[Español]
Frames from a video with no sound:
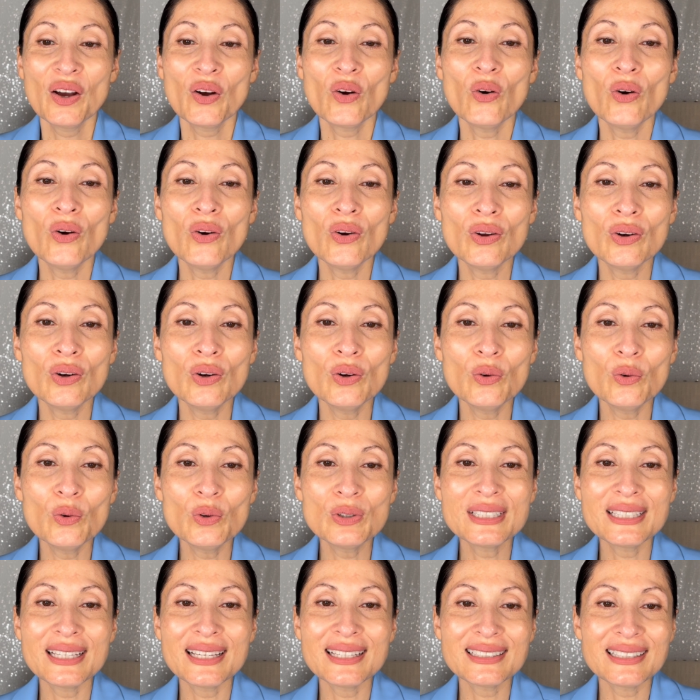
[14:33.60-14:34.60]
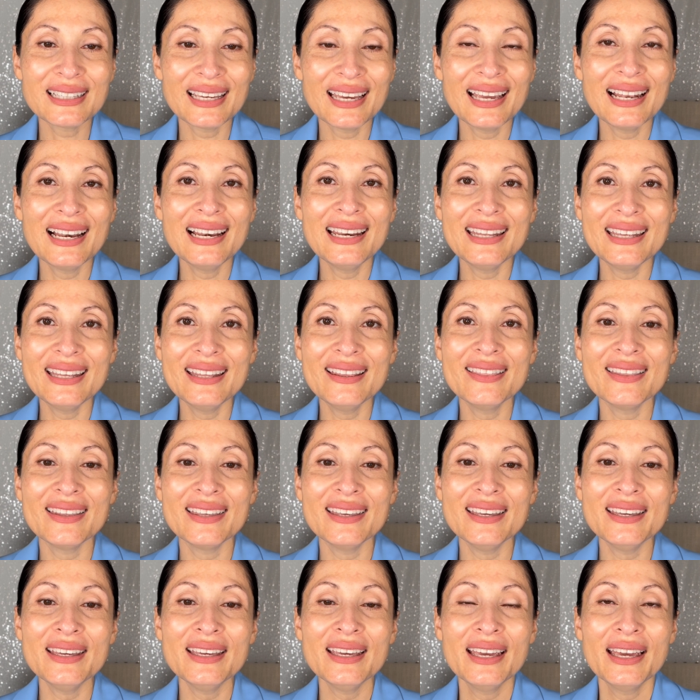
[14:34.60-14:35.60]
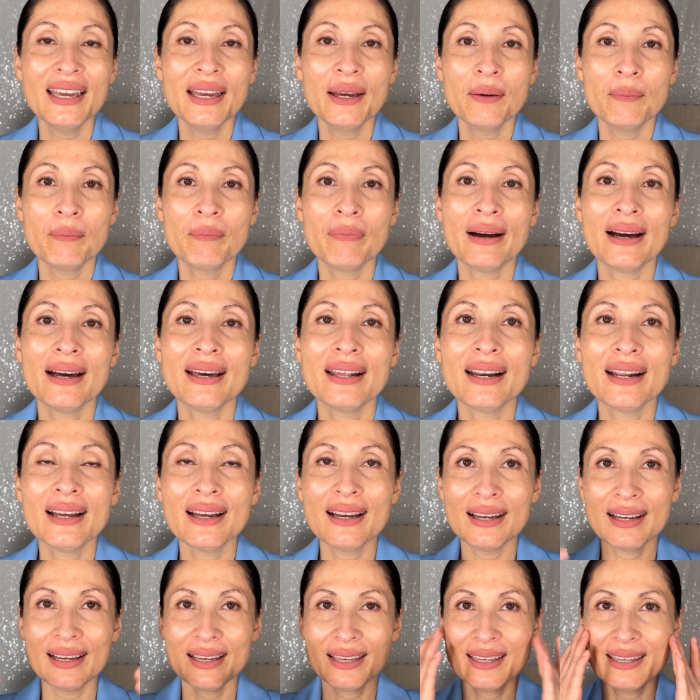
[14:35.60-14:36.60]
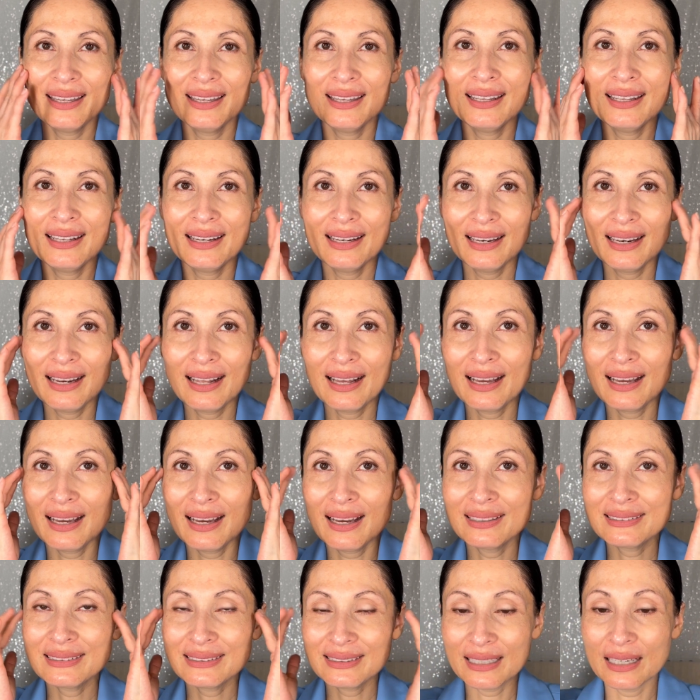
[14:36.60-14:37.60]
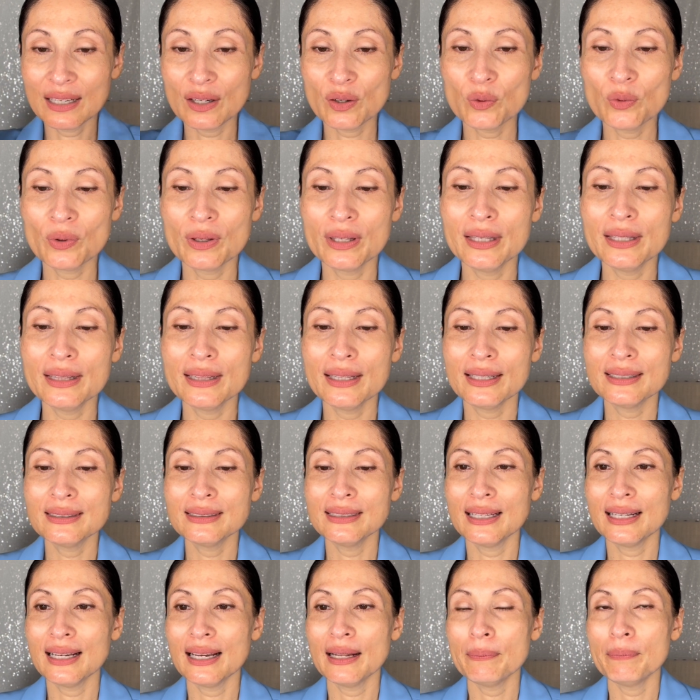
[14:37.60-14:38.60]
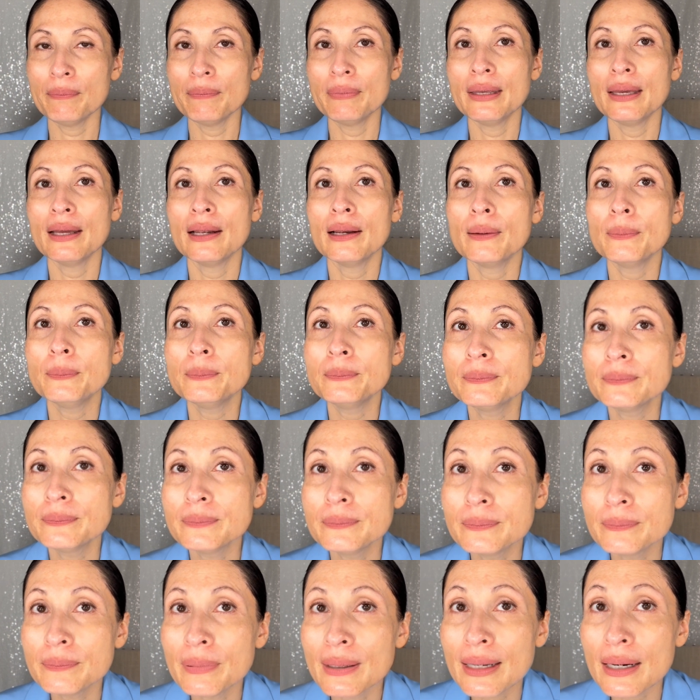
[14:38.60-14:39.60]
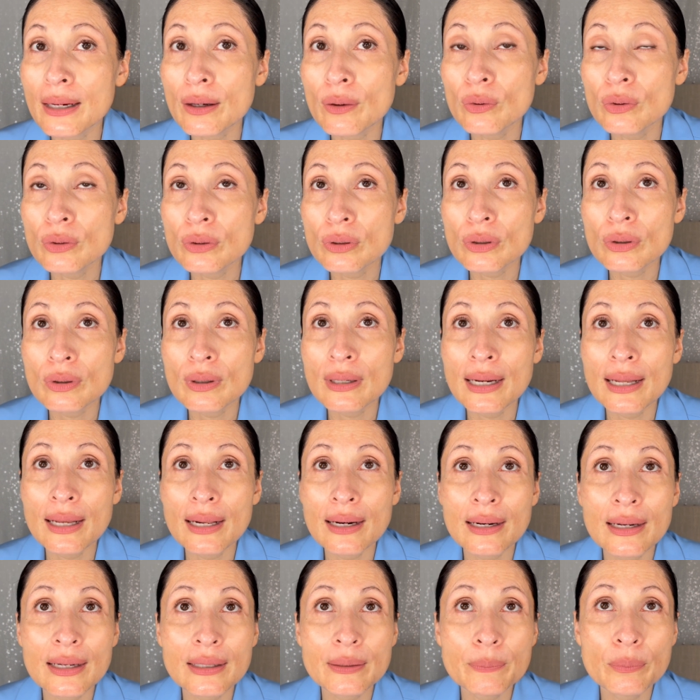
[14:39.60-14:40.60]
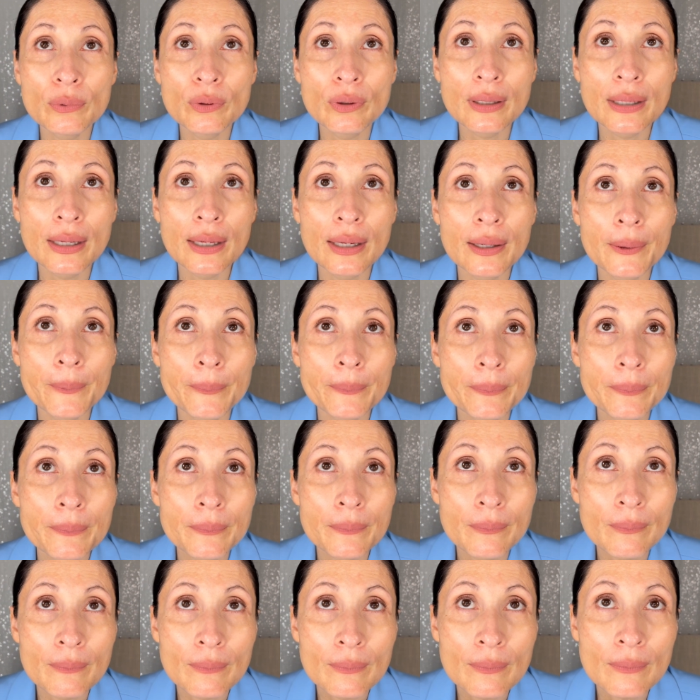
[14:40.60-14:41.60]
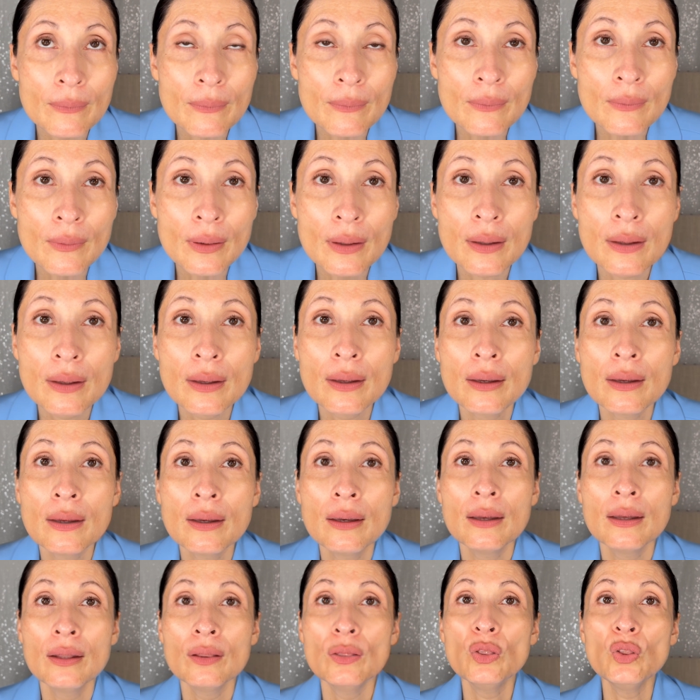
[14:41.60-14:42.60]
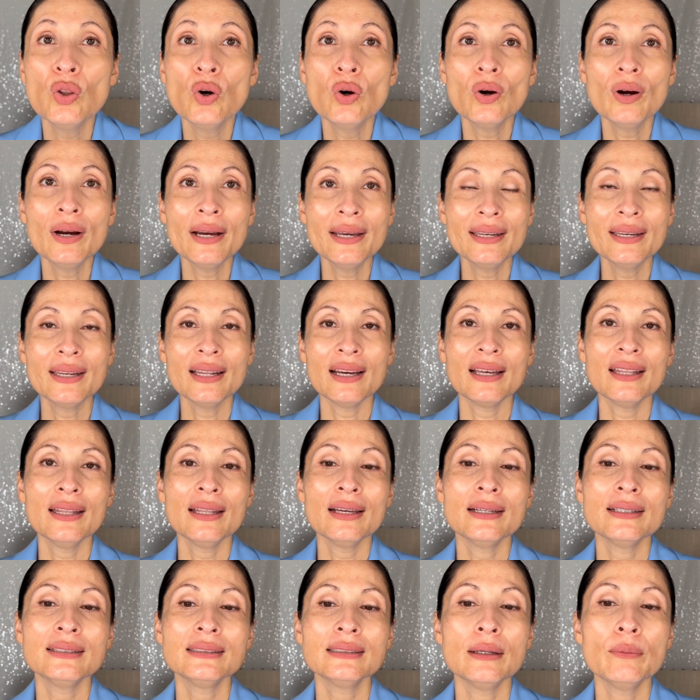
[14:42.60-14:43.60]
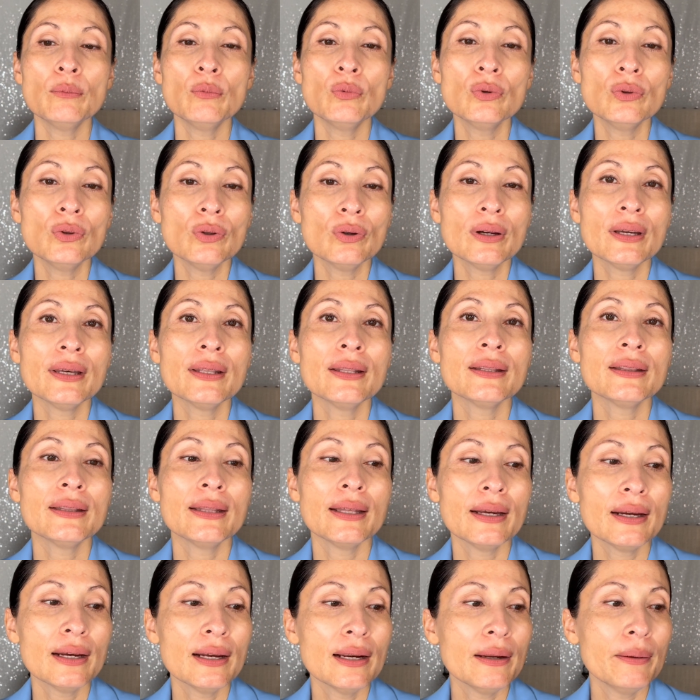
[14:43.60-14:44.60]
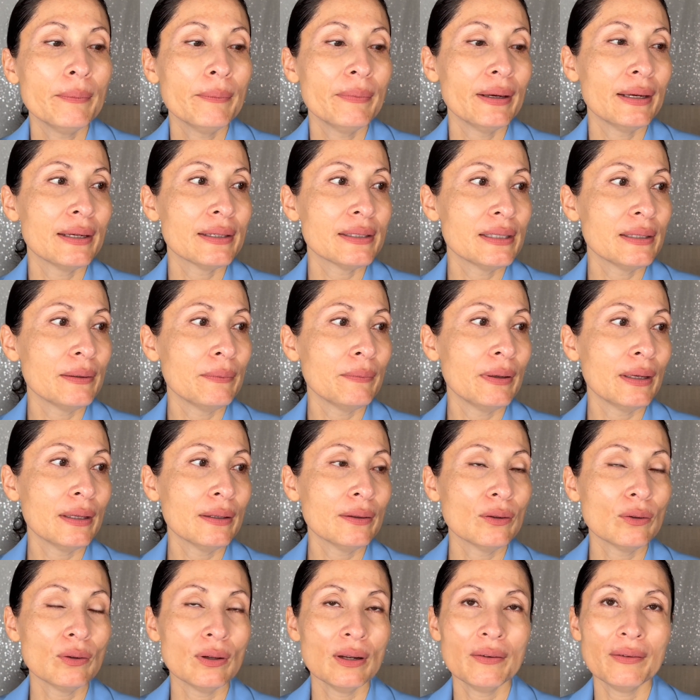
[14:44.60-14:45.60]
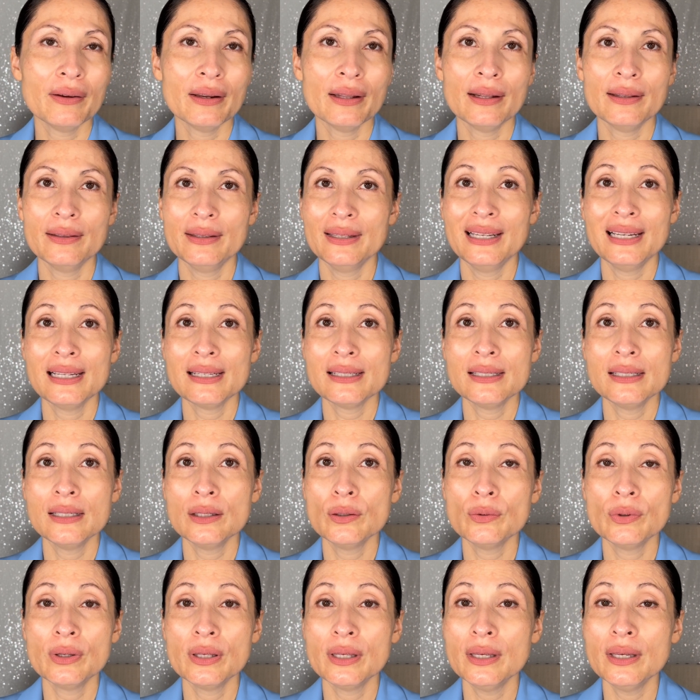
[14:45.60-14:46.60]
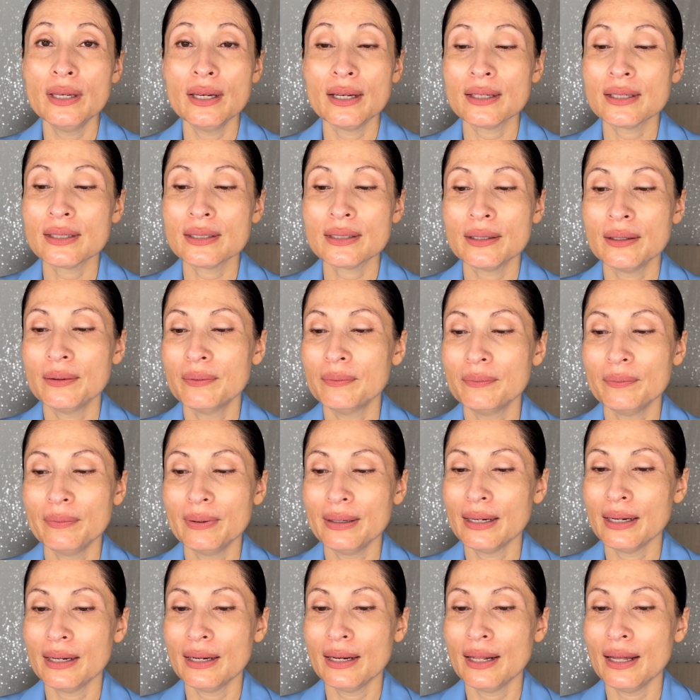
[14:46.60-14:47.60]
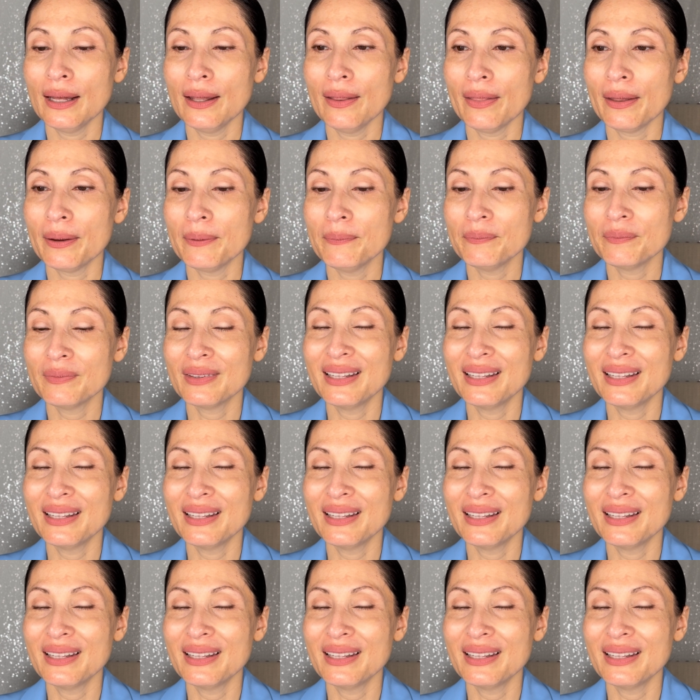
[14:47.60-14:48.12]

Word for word: con luces LED para eh, las arruguitas de la piel, para controlarlas, porque no hay nada en este mundo que detenga el envejecimiento, la verdad, ni las cirugías, para nada.